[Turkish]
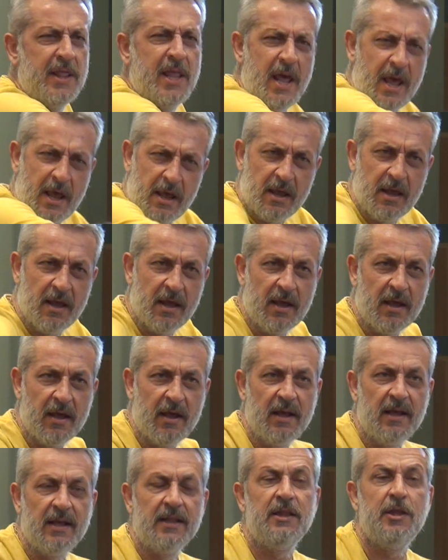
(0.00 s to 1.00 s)
bende
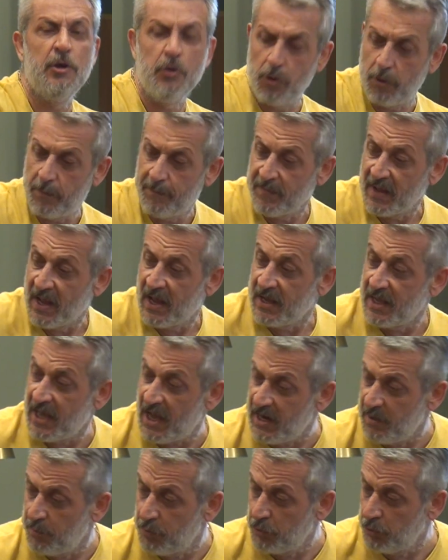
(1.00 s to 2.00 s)
diyor.
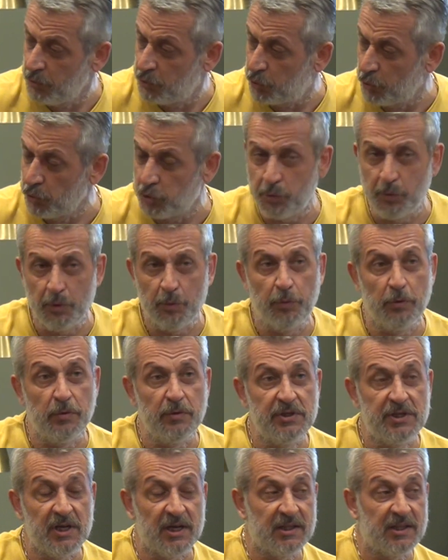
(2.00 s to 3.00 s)
Yani bunun çözümü
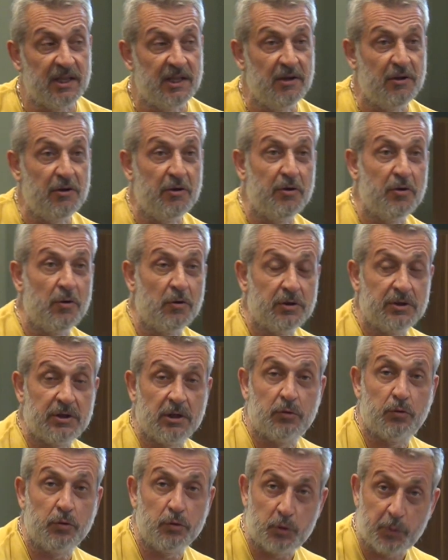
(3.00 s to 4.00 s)
bulunacak deniliyor. Yok
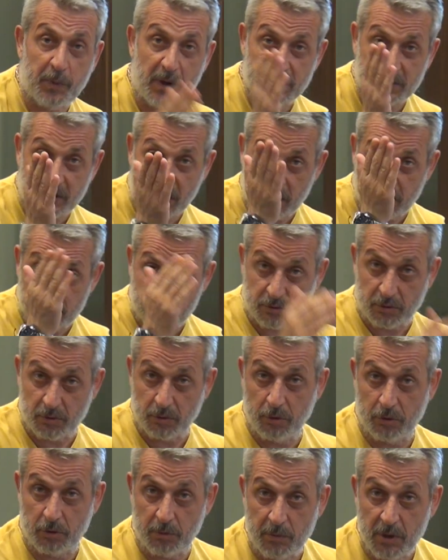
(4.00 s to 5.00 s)
işte Tunç Başkan'a
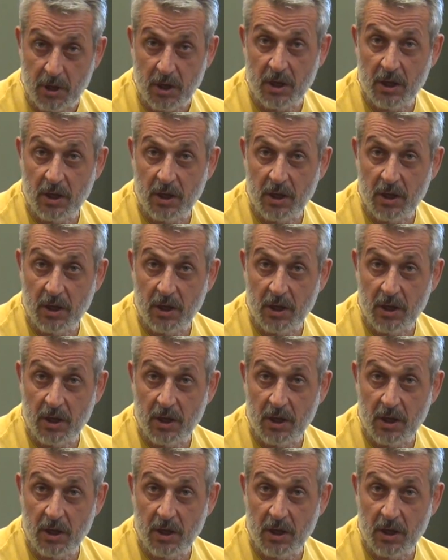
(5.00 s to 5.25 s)
söylüyorum.